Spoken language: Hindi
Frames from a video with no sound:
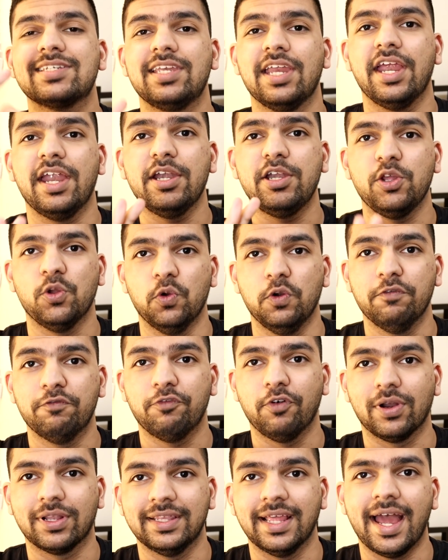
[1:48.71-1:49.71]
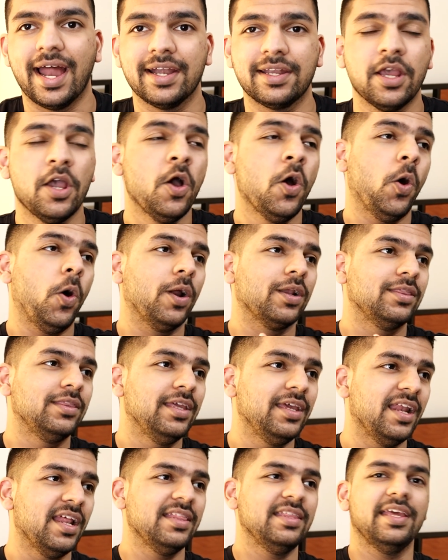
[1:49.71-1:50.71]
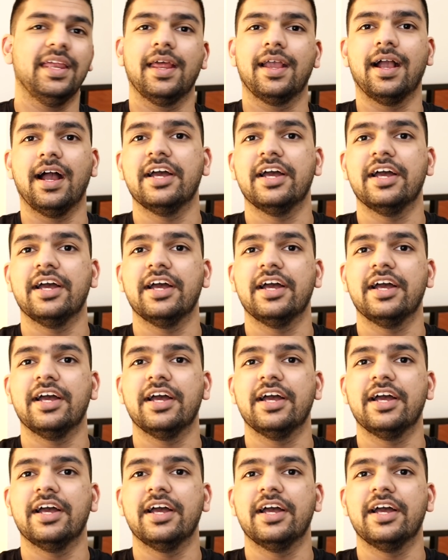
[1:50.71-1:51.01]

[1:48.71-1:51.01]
स्टे ट्यून फॉर दैट और धीरे धीरे